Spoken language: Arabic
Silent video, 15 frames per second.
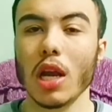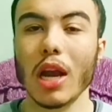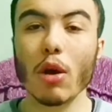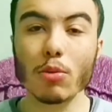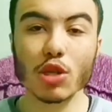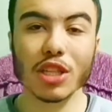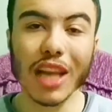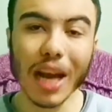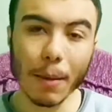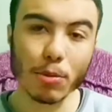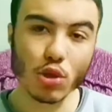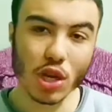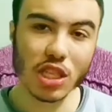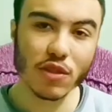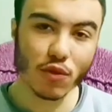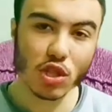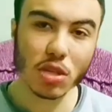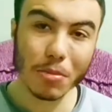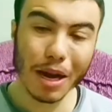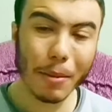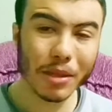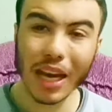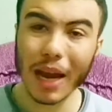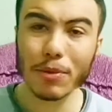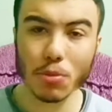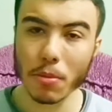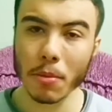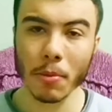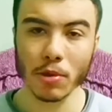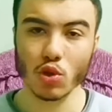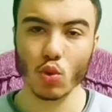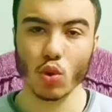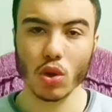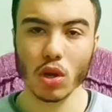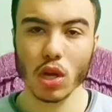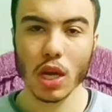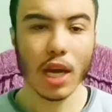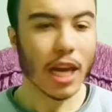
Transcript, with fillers: لو مش تلعب بثلاثي في نص الملعب ما تلعبش بامام عاشور